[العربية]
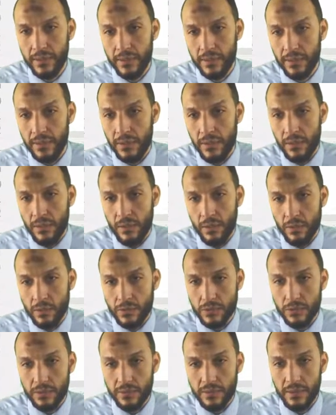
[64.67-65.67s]

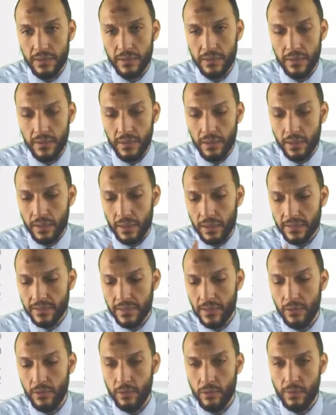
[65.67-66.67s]
هوريزونتال خلاص
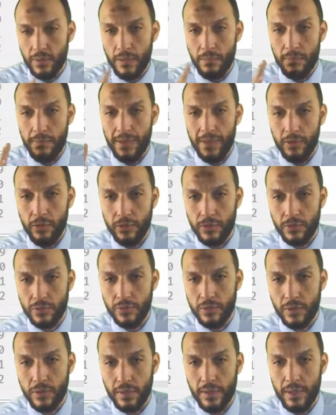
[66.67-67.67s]
هيحطهم جنب بعض احط
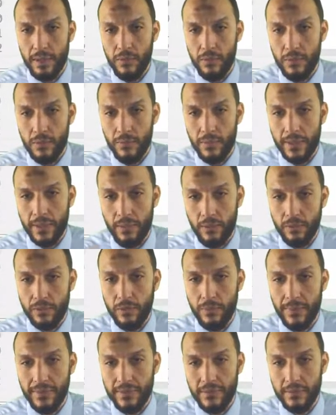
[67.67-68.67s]
الزرار الاول وبعد كده احط
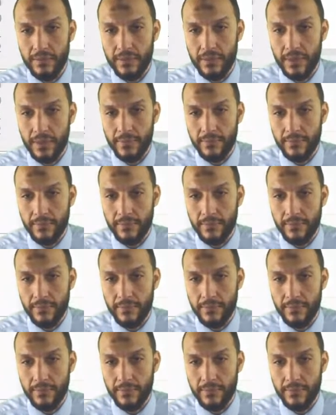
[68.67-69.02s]
البطن الثاني